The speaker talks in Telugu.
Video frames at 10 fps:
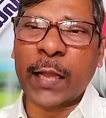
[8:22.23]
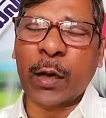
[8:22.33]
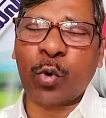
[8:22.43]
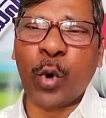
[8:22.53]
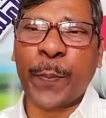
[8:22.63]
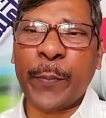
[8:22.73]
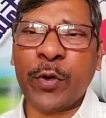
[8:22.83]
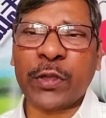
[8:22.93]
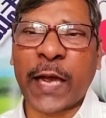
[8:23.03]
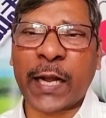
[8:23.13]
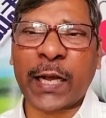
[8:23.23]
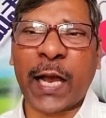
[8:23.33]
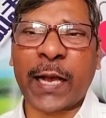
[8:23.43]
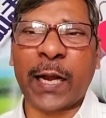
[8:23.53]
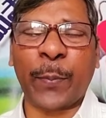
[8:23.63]
కూపము తేటగా
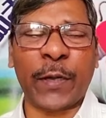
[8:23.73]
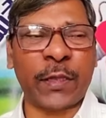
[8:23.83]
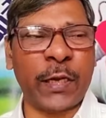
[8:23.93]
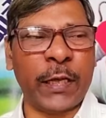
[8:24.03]
కనపడుతున్నాయి